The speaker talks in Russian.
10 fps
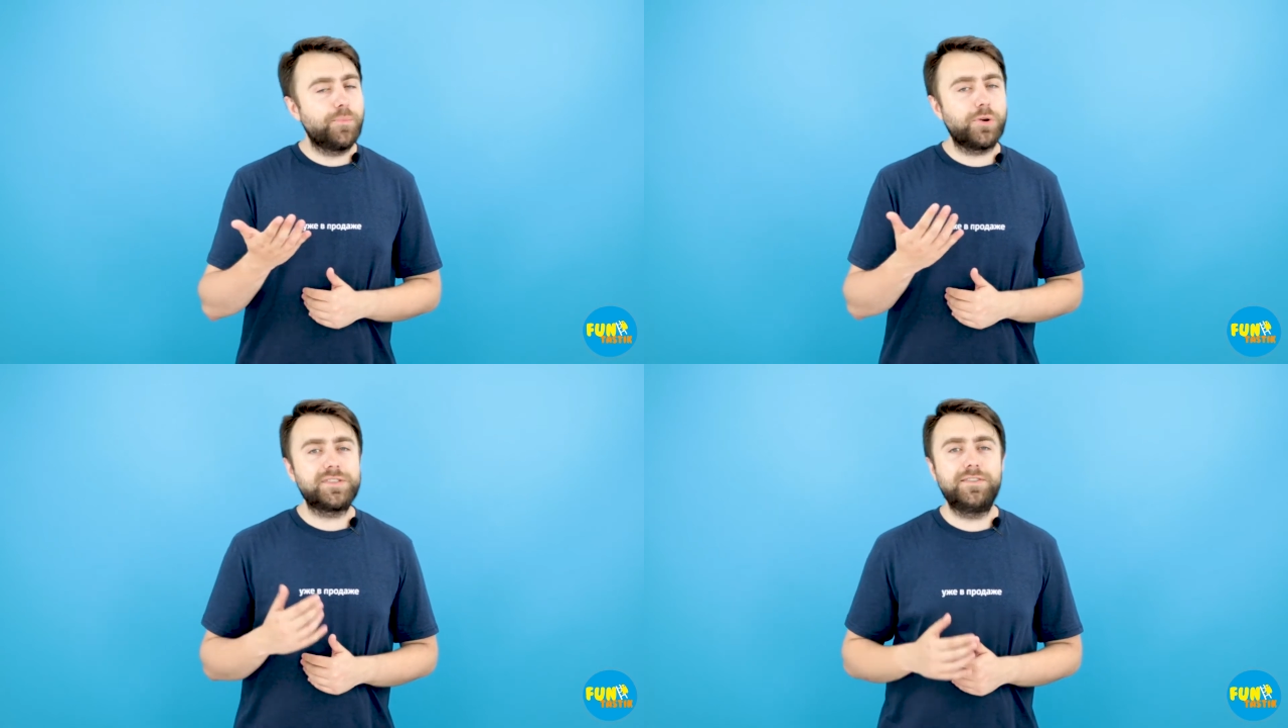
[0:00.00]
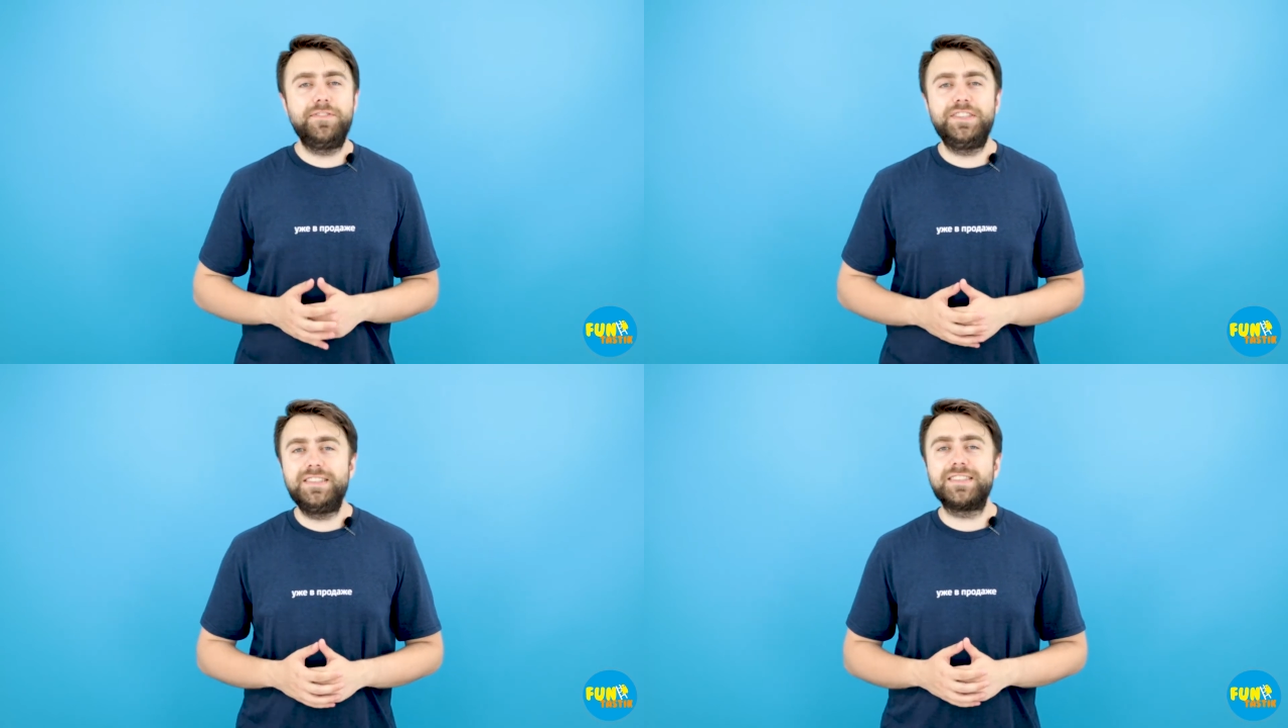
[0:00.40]
Просто
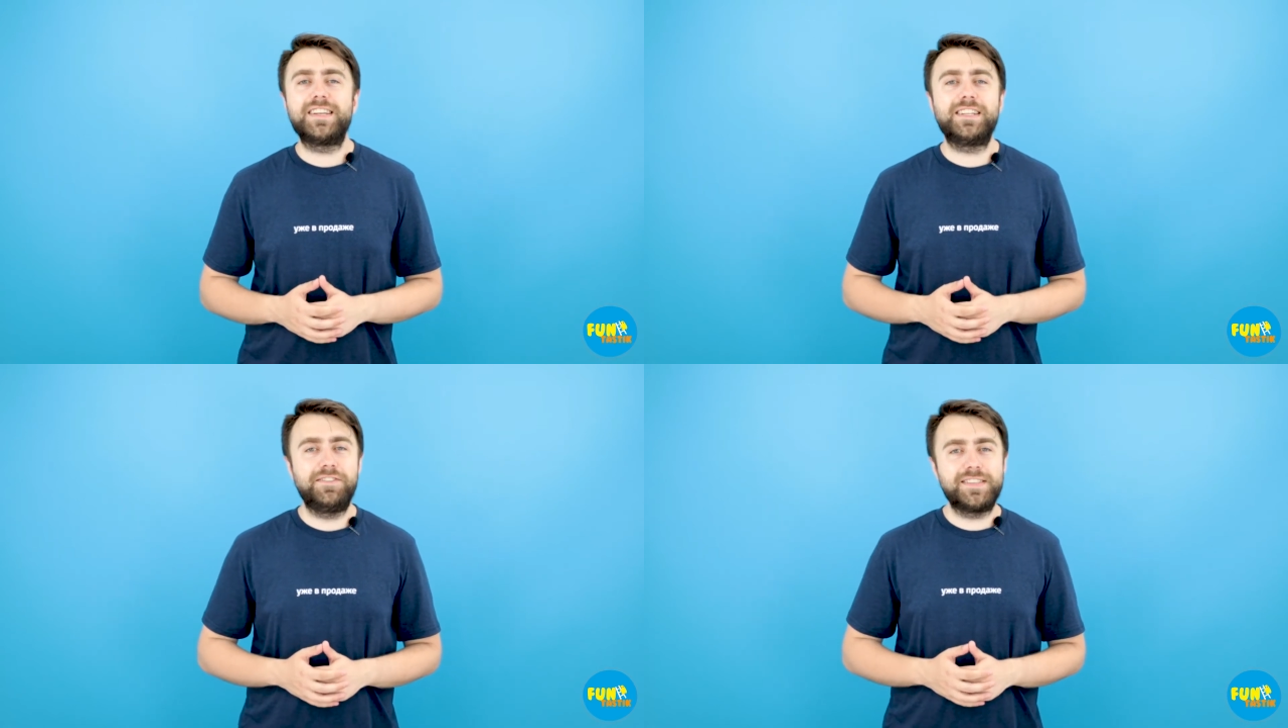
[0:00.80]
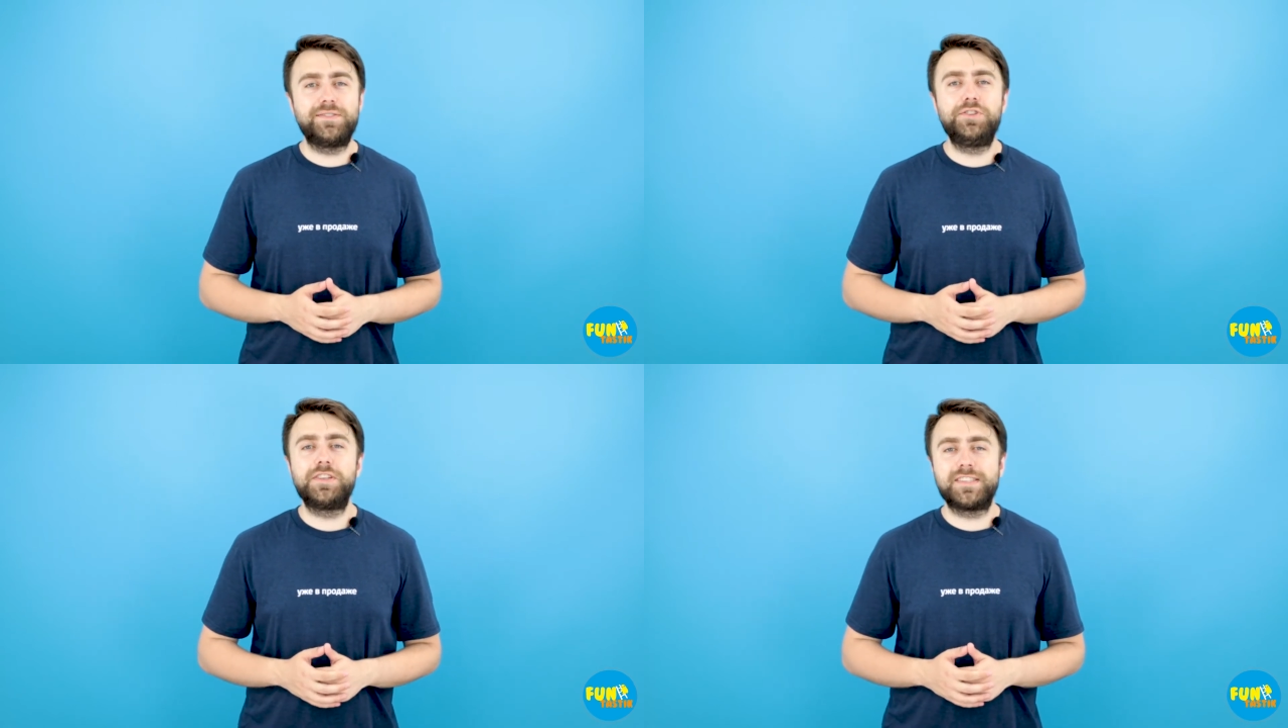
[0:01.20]
введите
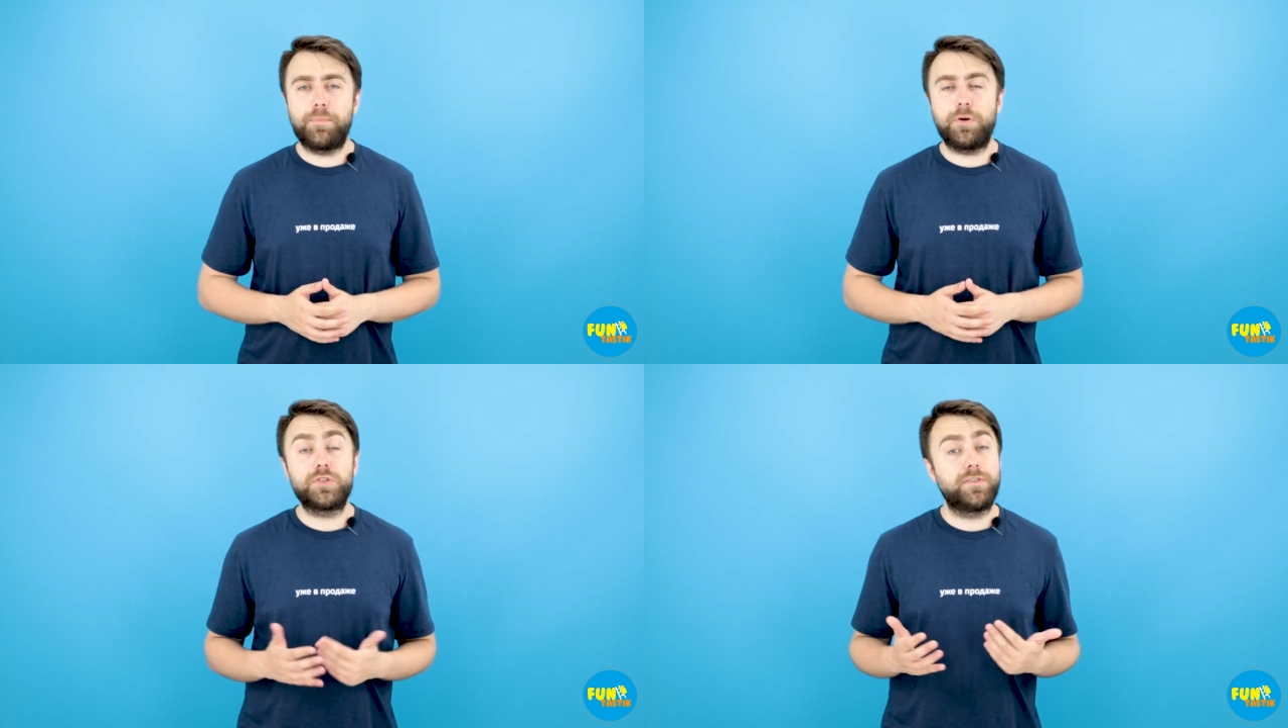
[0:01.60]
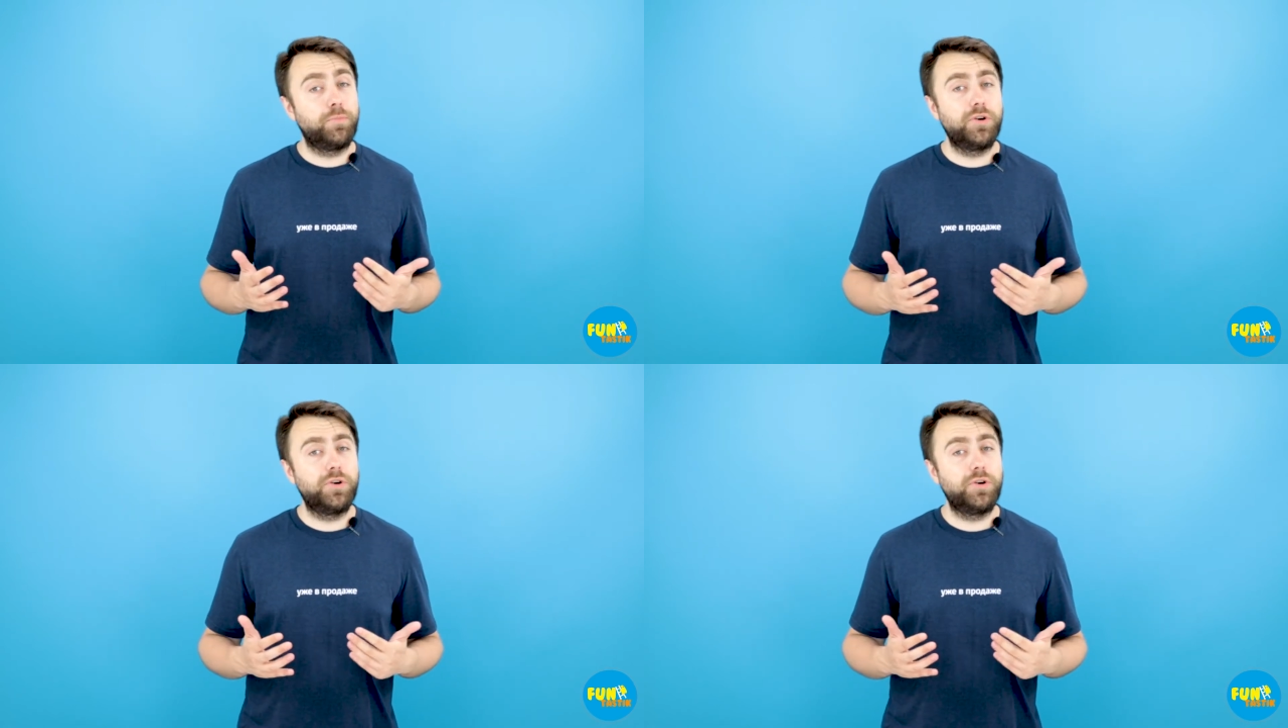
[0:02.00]
соответствующий запрос в